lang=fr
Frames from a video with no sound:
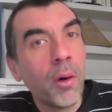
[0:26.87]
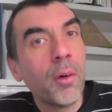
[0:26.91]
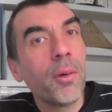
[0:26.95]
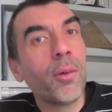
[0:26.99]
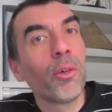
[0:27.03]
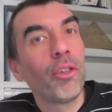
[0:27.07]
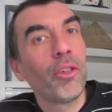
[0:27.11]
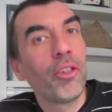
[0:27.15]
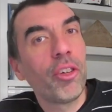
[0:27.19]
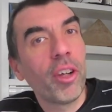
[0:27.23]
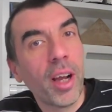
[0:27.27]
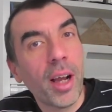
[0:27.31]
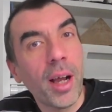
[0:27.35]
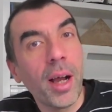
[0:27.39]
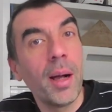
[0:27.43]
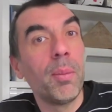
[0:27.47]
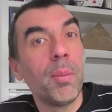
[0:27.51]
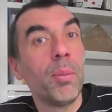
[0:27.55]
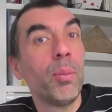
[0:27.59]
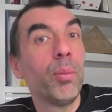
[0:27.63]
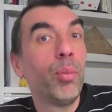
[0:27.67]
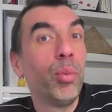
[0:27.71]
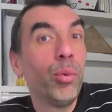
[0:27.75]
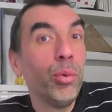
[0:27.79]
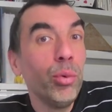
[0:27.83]
on gérera
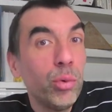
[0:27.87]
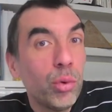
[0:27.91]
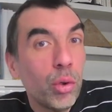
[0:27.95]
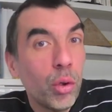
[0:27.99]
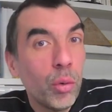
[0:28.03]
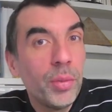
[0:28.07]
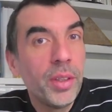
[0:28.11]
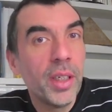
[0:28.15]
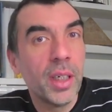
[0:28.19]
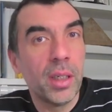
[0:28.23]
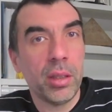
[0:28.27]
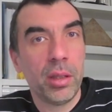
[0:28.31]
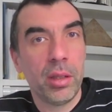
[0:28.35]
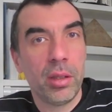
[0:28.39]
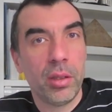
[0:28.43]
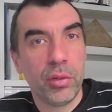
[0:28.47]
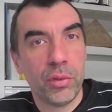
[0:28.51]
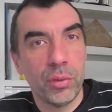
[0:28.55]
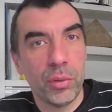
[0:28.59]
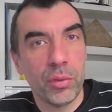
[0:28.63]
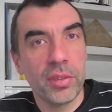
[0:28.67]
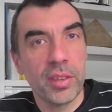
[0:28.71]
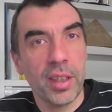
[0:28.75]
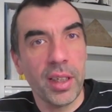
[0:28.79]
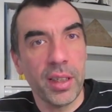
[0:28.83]
plutôt bien son
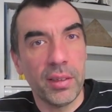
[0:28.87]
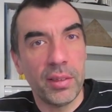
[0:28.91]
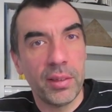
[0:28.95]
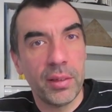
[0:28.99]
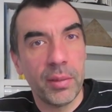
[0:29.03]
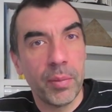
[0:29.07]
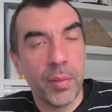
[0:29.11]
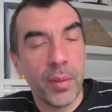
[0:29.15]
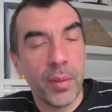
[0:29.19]
stress.